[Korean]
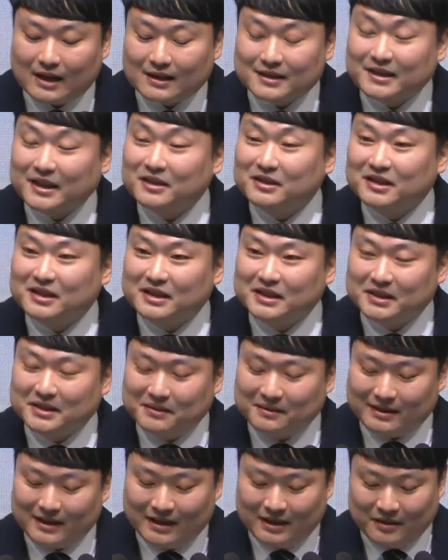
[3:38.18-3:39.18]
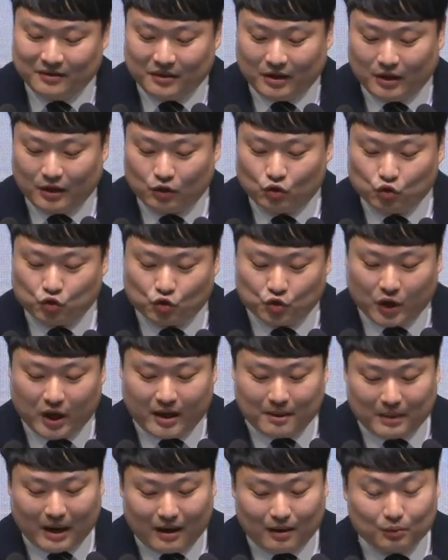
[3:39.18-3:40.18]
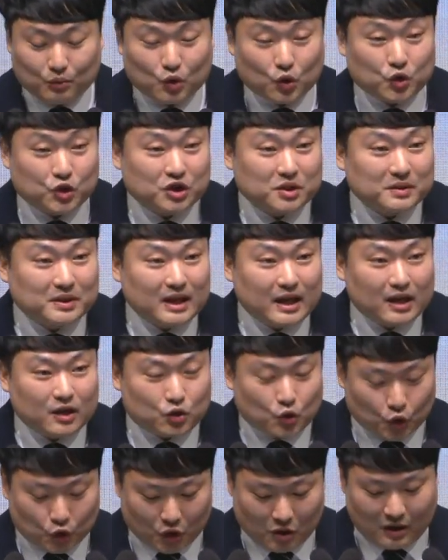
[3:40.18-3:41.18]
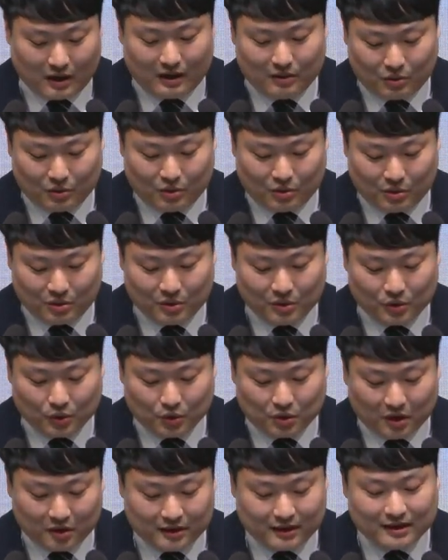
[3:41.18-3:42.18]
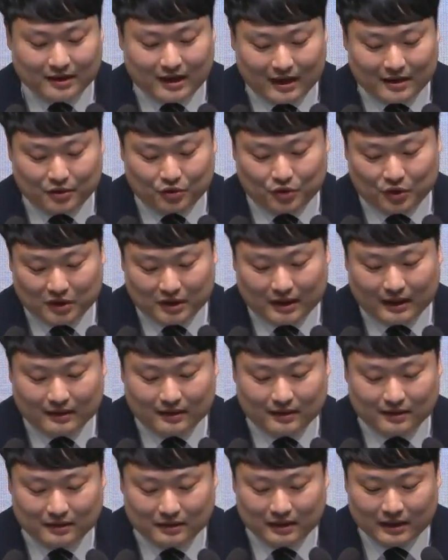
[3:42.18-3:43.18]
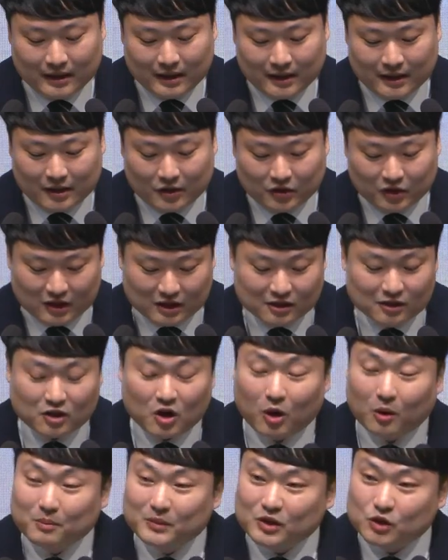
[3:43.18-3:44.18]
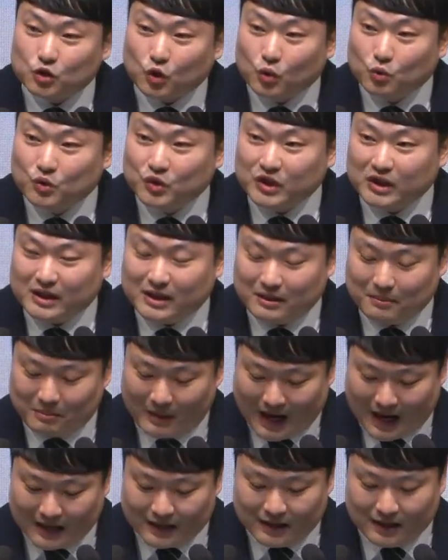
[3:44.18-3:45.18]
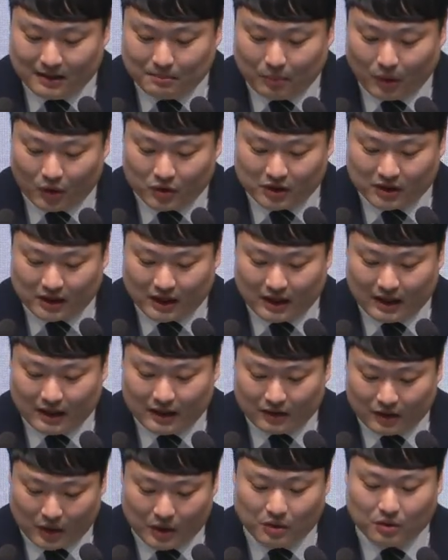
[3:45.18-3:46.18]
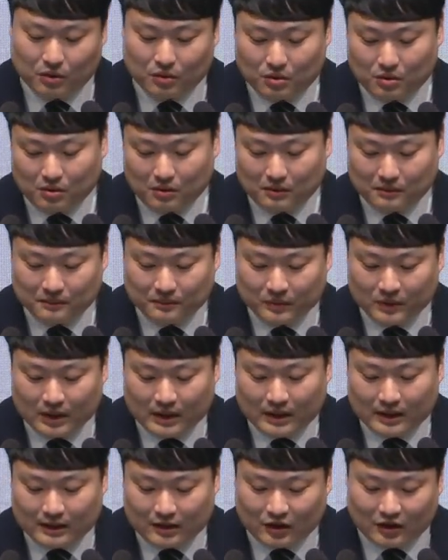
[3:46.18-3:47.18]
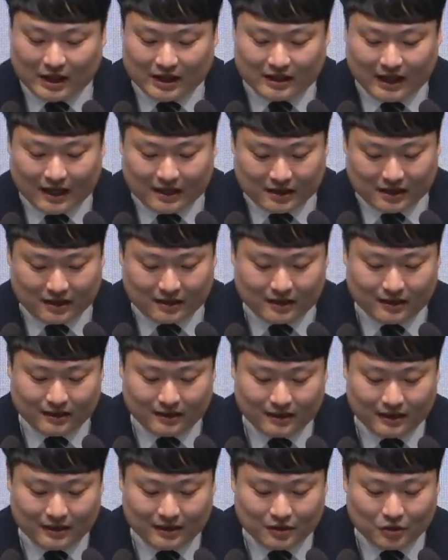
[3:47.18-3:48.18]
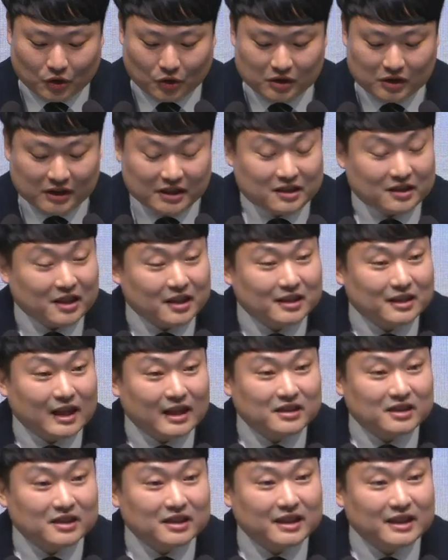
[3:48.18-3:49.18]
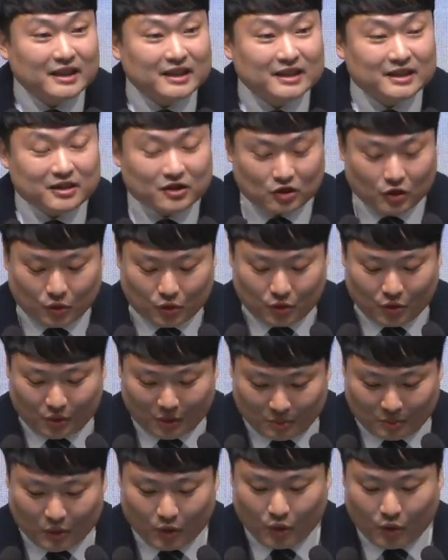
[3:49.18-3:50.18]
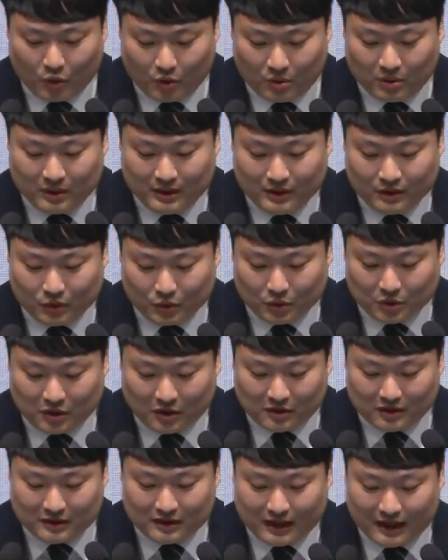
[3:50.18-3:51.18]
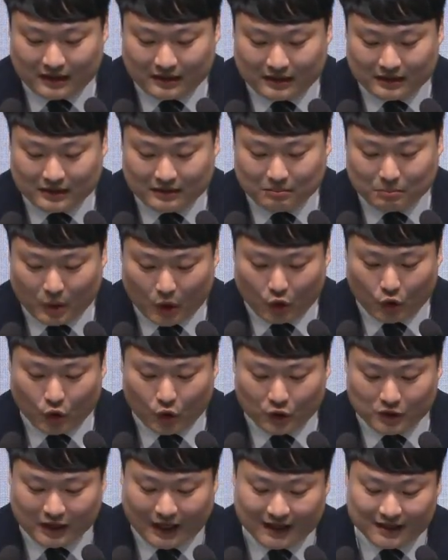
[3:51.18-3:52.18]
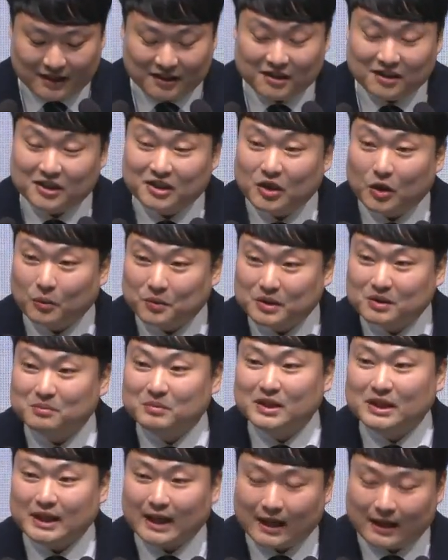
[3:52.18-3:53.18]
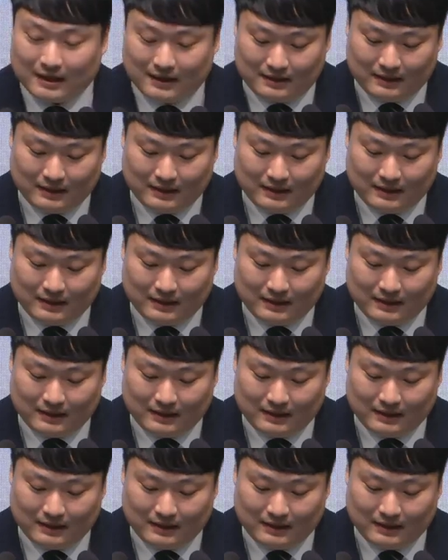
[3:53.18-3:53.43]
학생들은 네, 누구의 마음도 쉽게 조정하고 또 설득할 수 있다는 이런 근거 없는 소문이 많이 퍼지게 되었고 그러나 사실 저는 이 책을 아직 읽은 적도 없고 또 설득에는 별로 자신이 없습니다.